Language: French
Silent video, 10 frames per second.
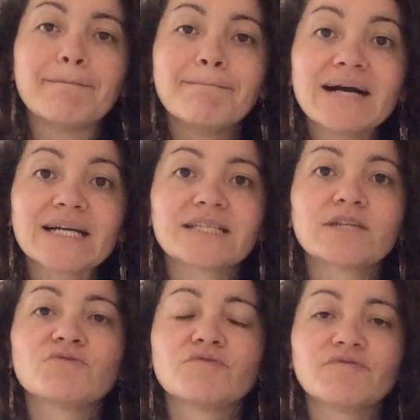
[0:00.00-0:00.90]

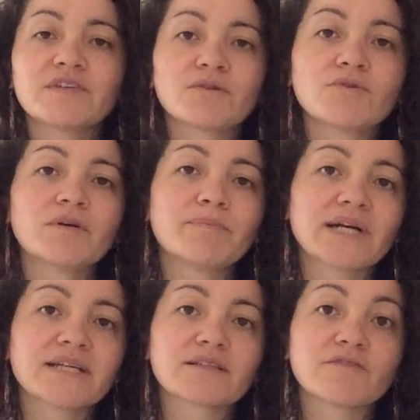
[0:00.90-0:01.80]
Marquez-le, faites-le
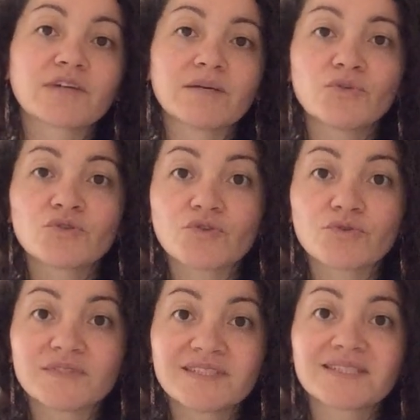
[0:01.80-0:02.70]
apparaître vraiment dans
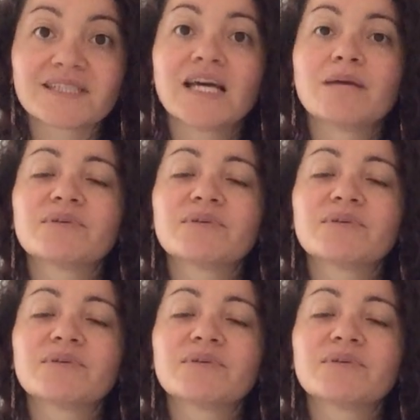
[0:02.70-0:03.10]
le titre,